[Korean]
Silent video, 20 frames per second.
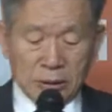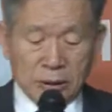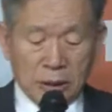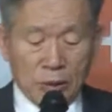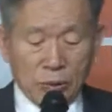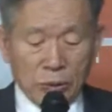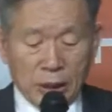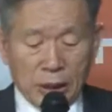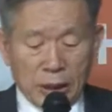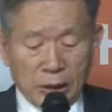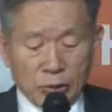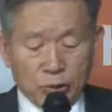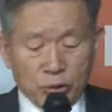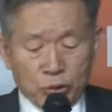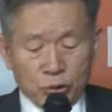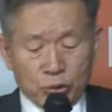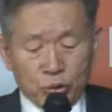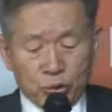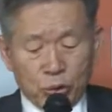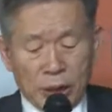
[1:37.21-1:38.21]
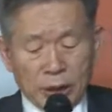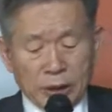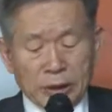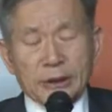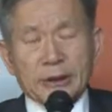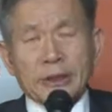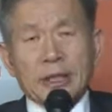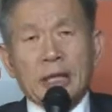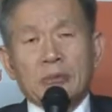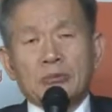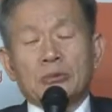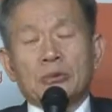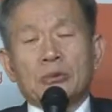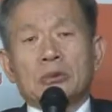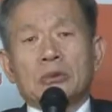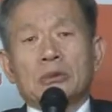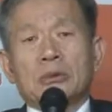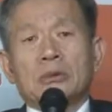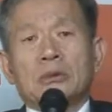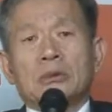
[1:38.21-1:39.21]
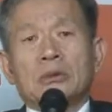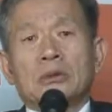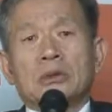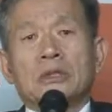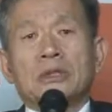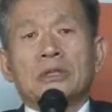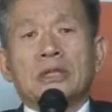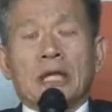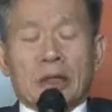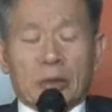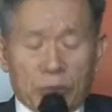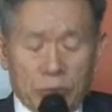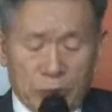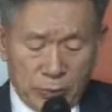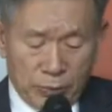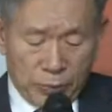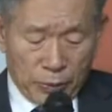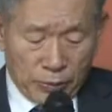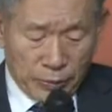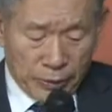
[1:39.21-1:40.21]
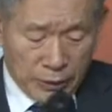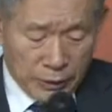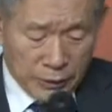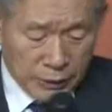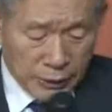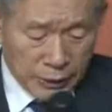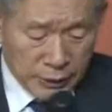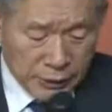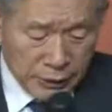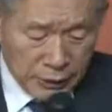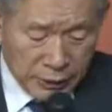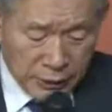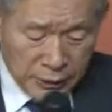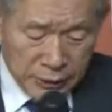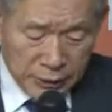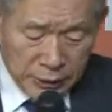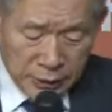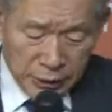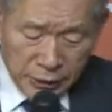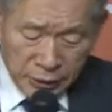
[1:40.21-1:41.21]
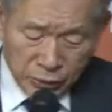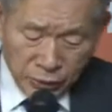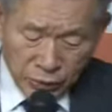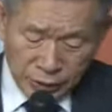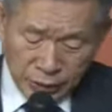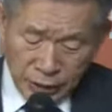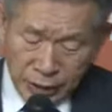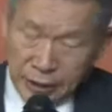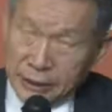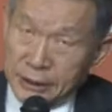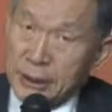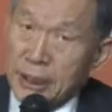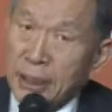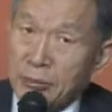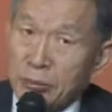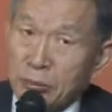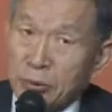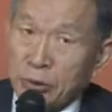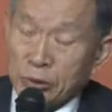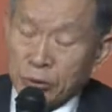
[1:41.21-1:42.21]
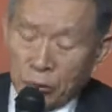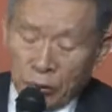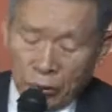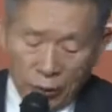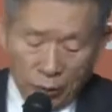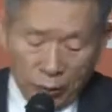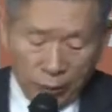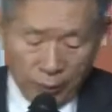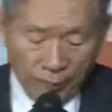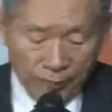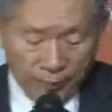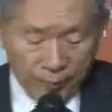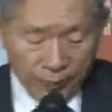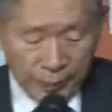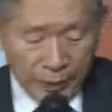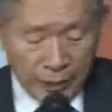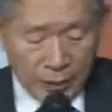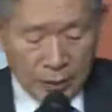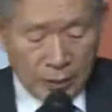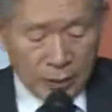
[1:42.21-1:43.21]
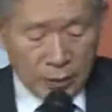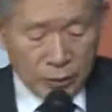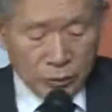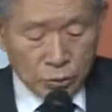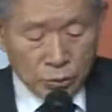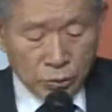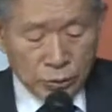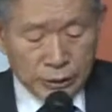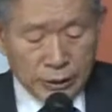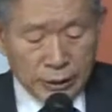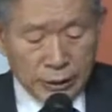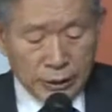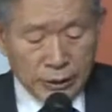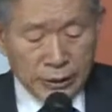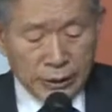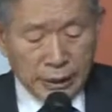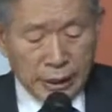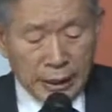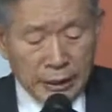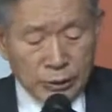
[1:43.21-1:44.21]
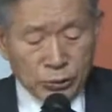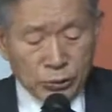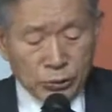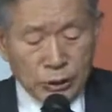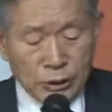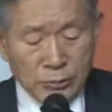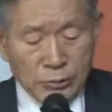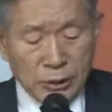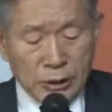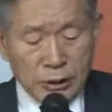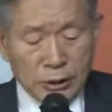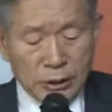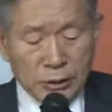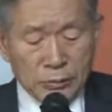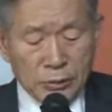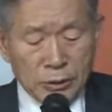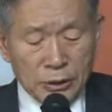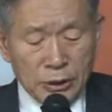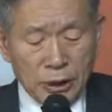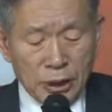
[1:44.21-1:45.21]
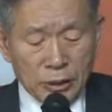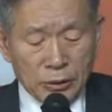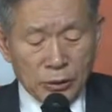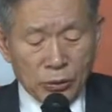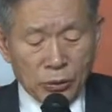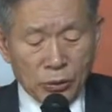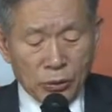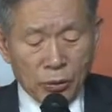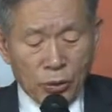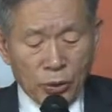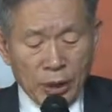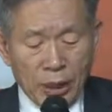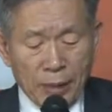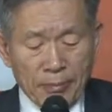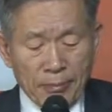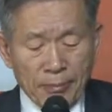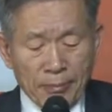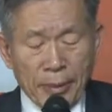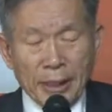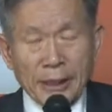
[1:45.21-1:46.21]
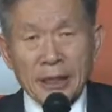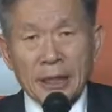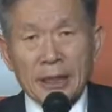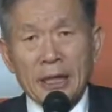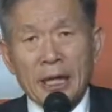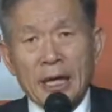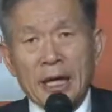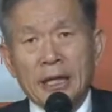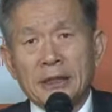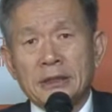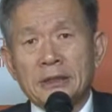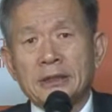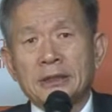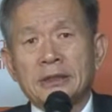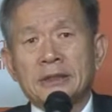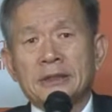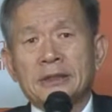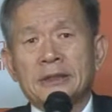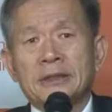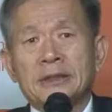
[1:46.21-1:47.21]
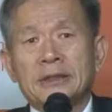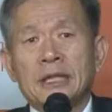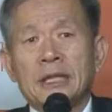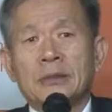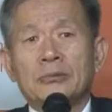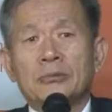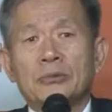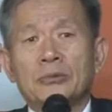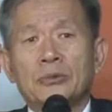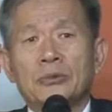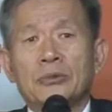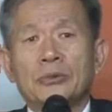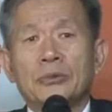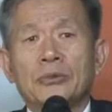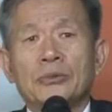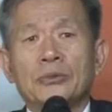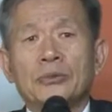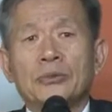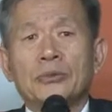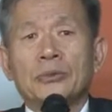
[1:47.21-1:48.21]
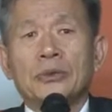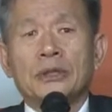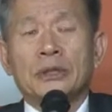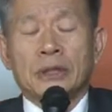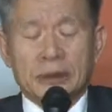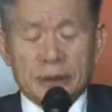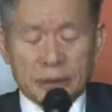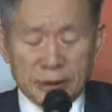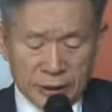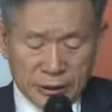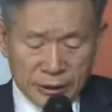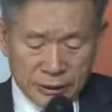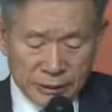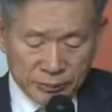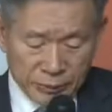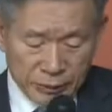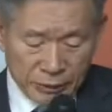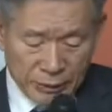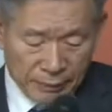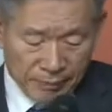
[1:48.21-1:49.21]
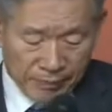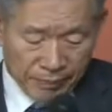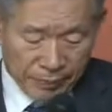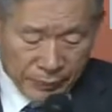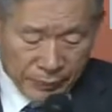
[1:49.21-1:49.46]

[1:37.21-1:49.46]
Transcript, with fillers: 사울에게 준 두 가지 책무, 그 내용을 보면 첫째는 선교사의 책무이고 둘째는 예수님의 이름을 위하여 고난받아야 하는 책무였던 것입니다.